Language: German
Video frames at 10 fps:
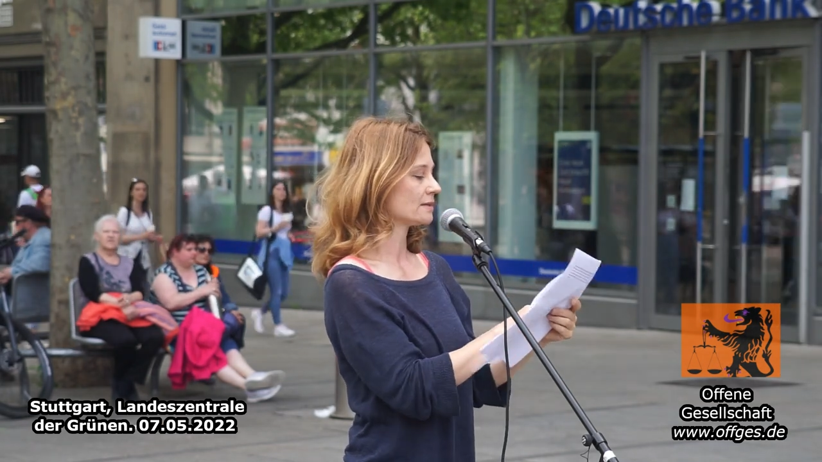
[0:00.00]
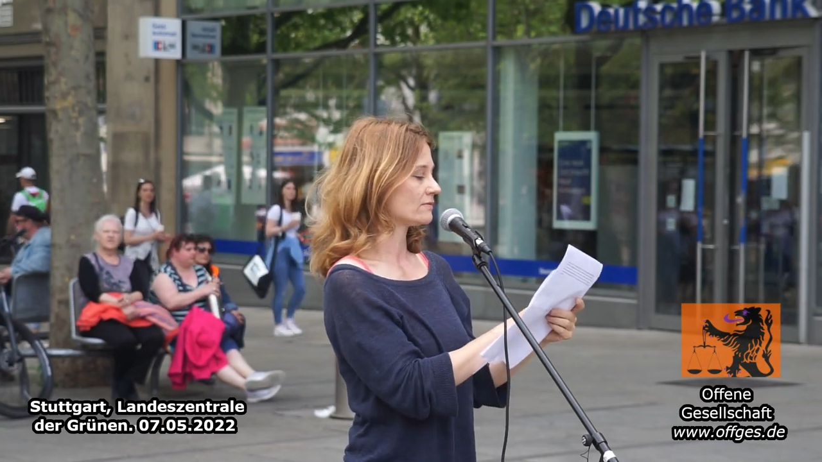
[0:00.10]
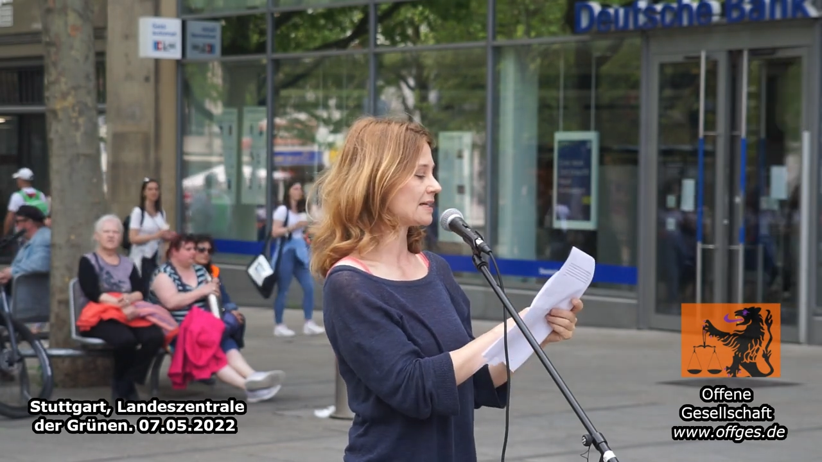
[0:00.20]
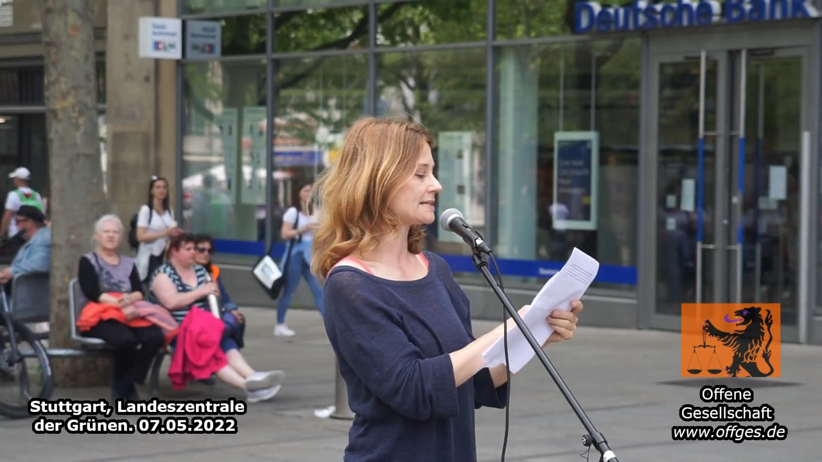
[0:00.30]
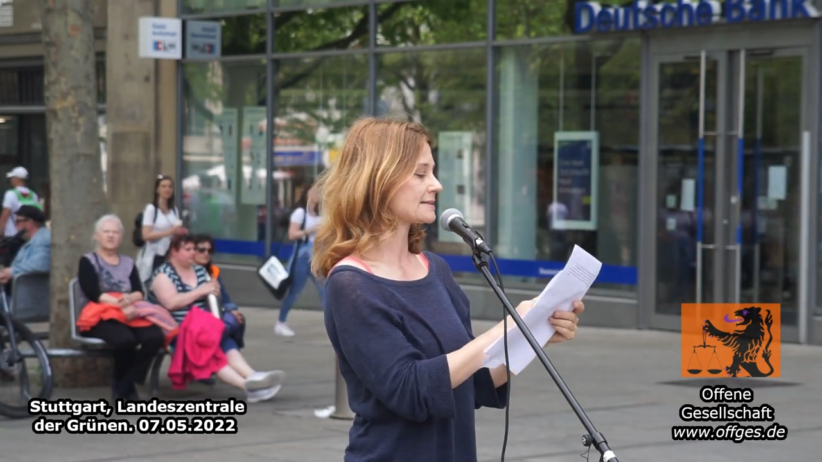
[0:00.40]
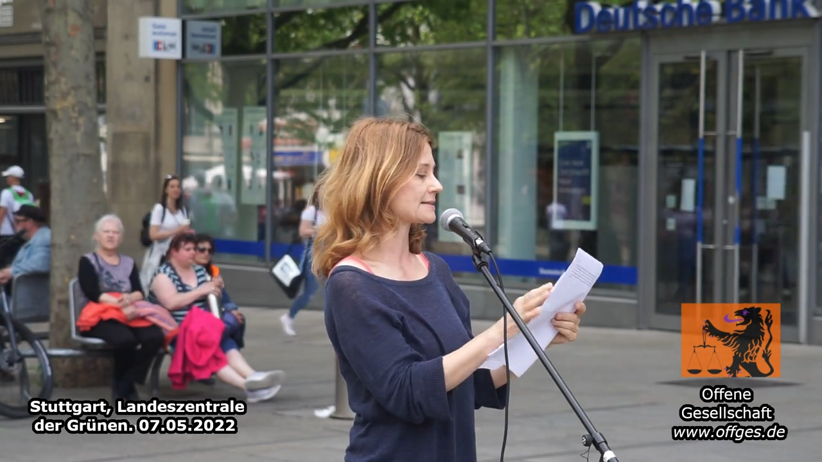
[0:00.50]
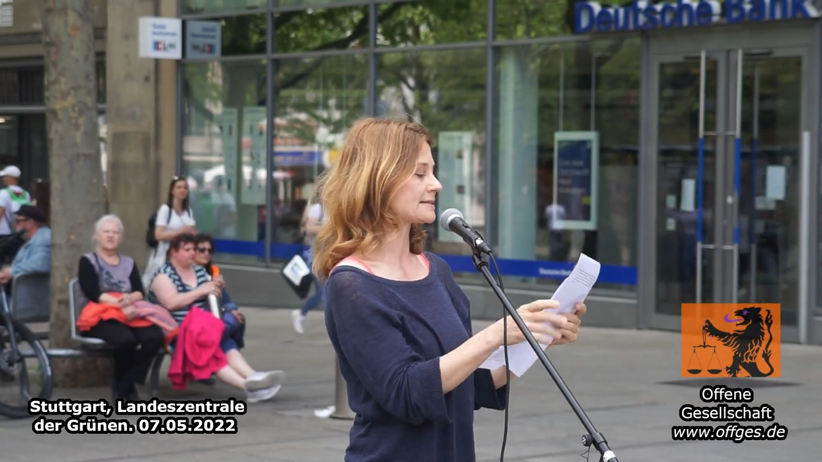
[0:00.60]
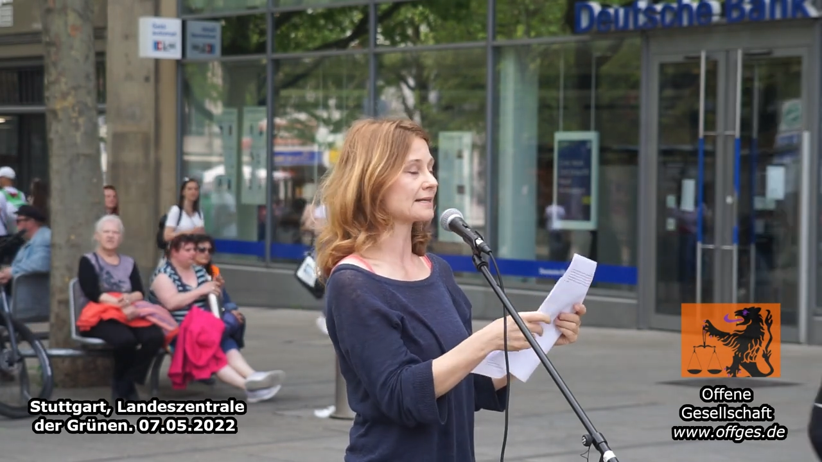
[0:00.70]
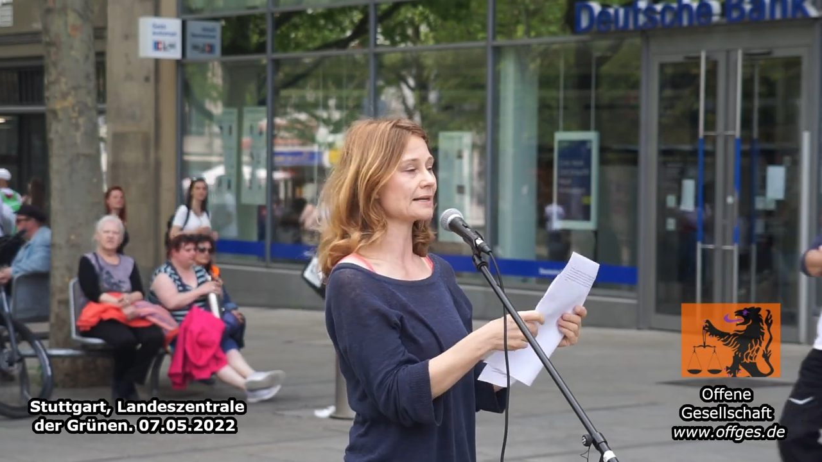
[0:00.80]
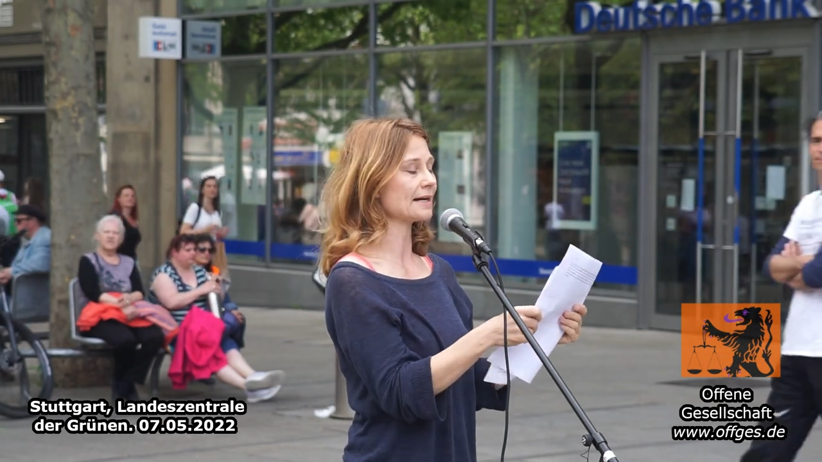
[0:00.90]
welches
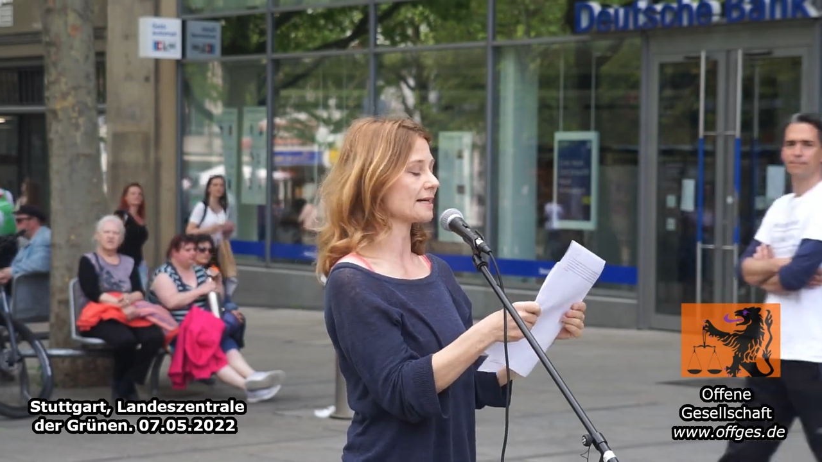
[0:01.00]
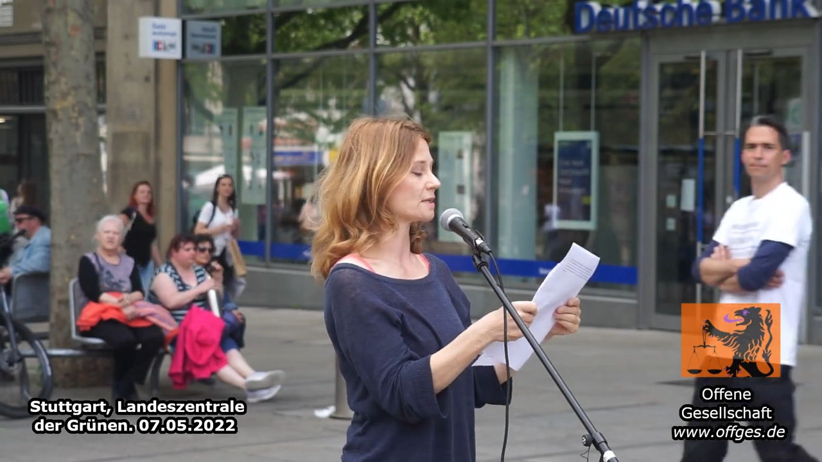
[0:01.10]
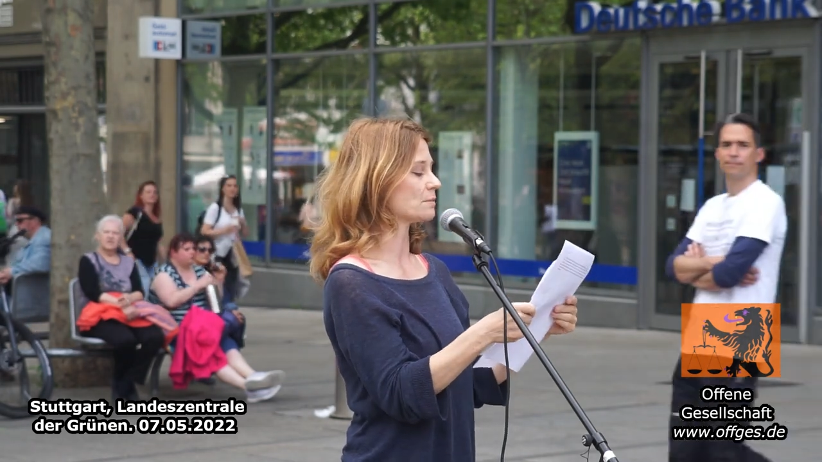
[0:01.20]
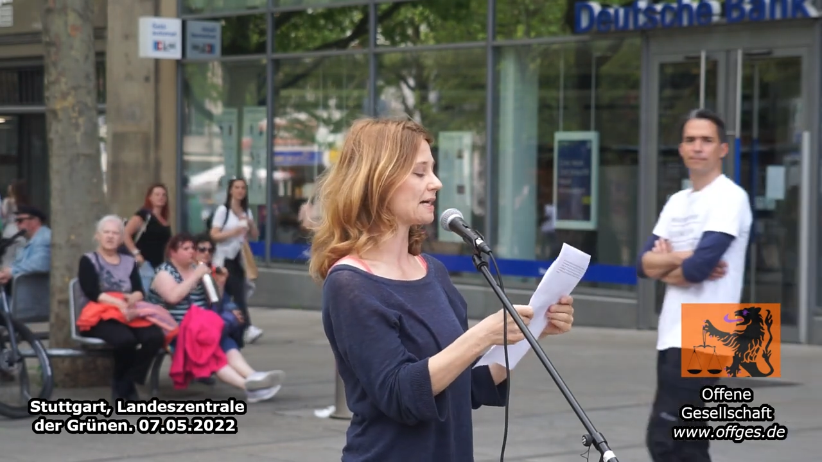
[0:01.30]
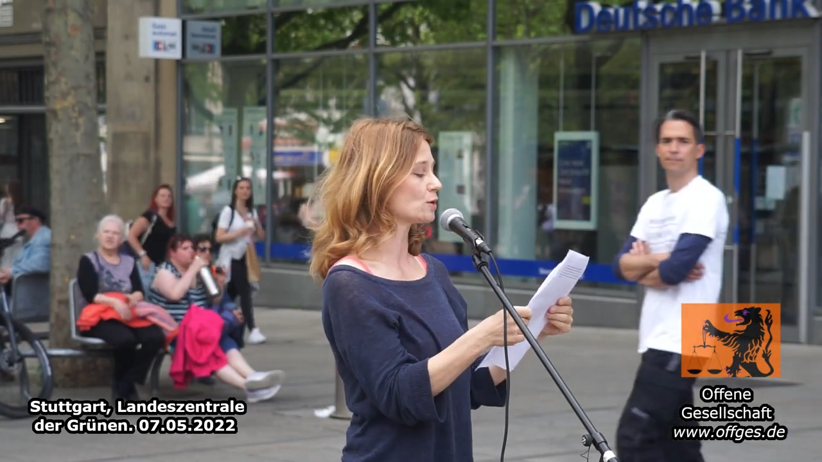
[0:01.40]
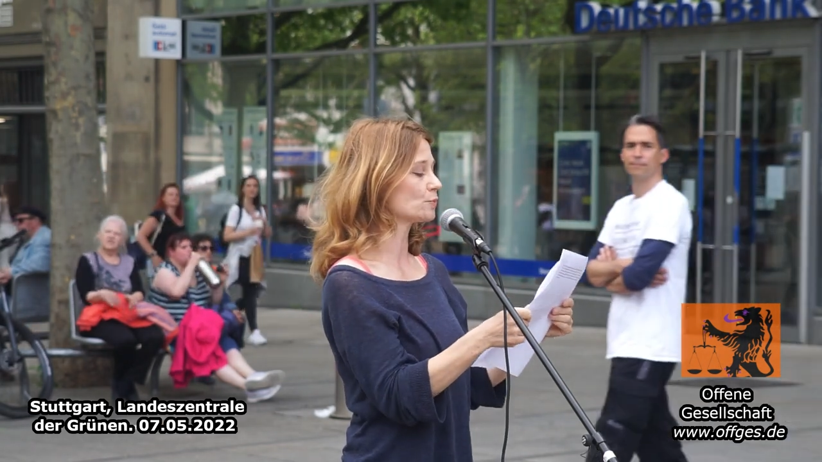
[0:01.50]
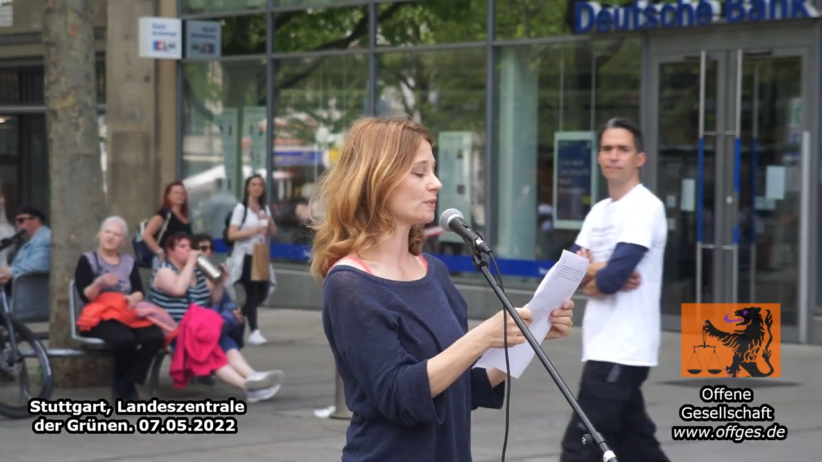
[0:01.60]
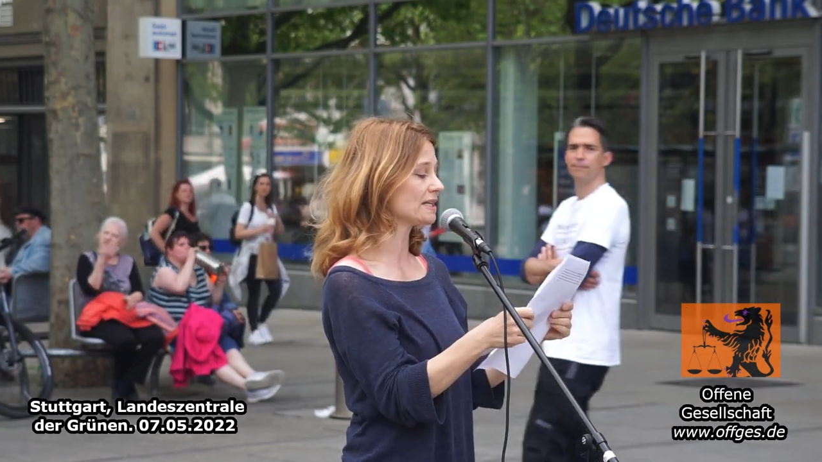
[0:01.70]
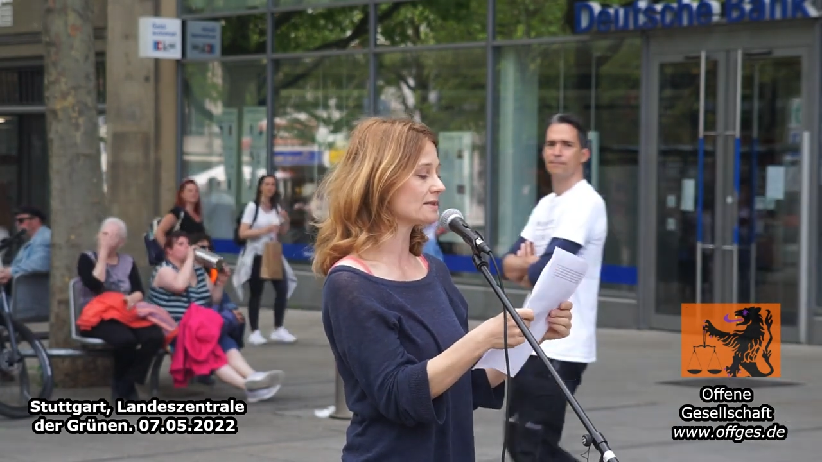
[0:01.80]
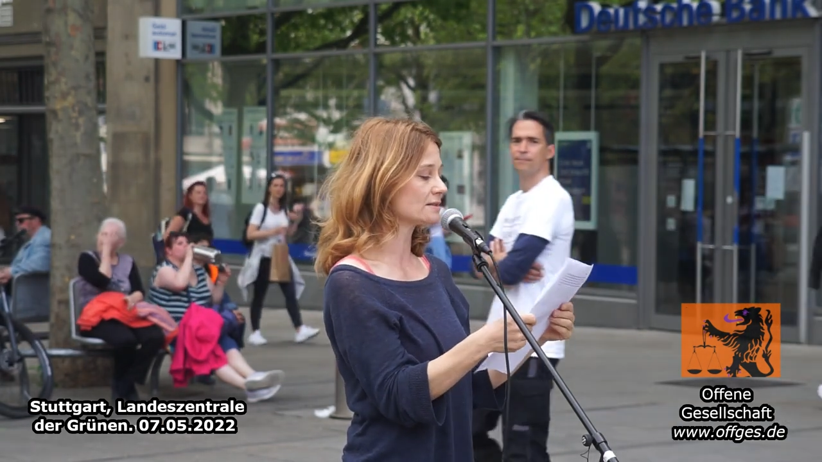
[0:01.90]
sich eine eigene Meinung
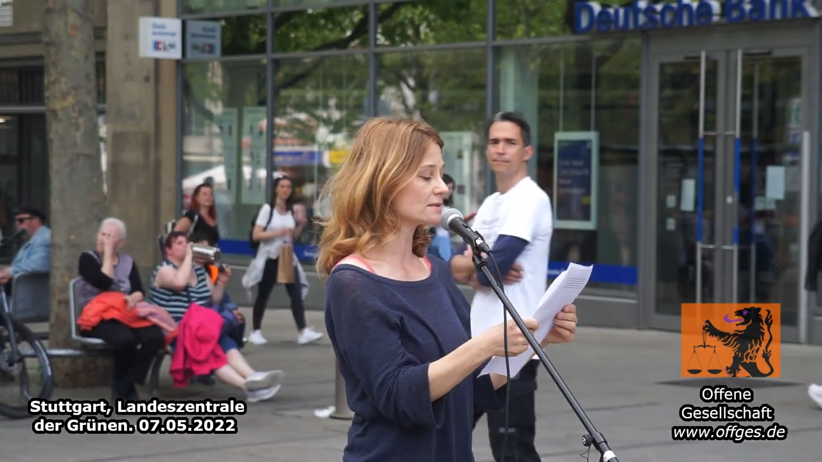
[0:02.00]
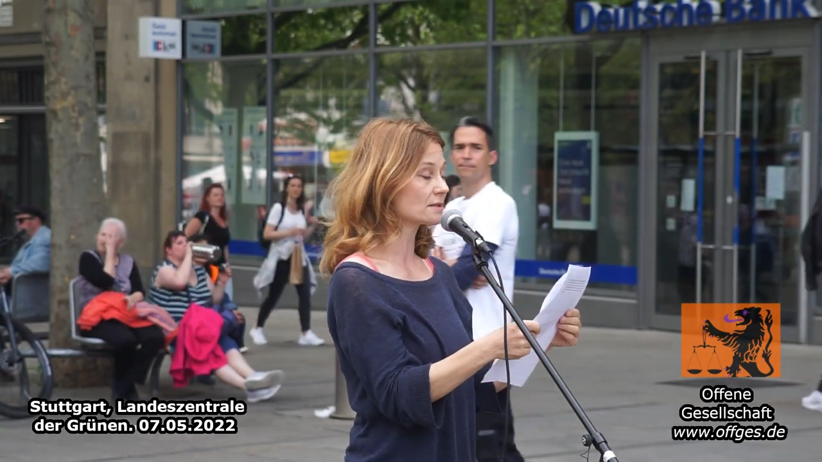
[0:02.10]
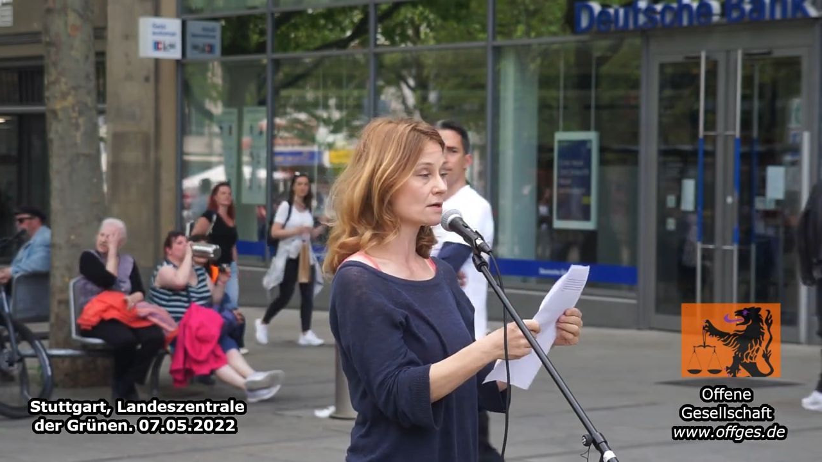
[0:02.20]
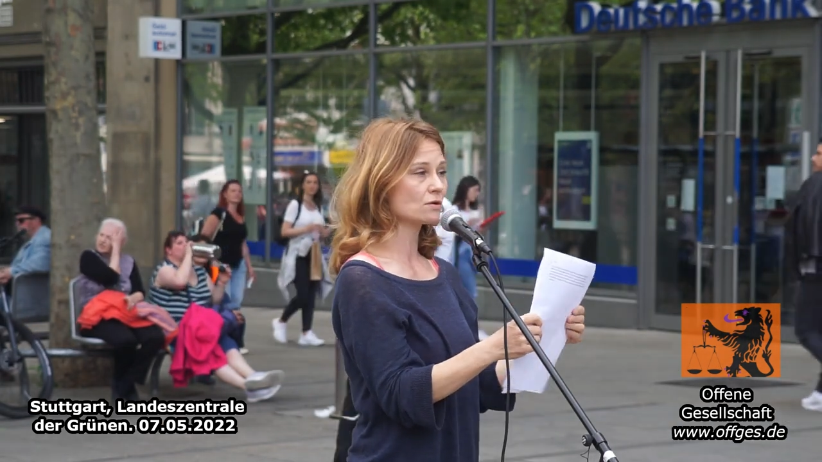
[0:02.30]
bildet